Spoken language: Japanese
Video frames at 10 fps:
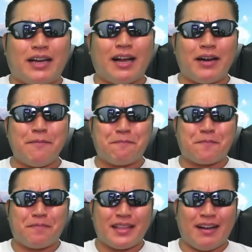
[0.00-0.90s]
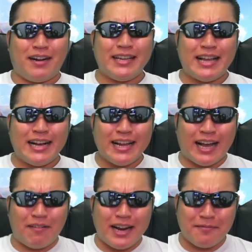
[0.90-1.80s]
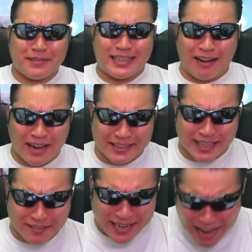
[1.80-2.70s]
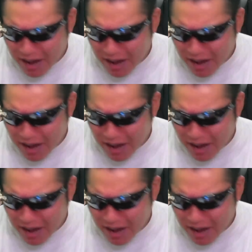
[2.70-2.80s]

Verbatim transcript: 変われ変われ変われ流れ変われ変わって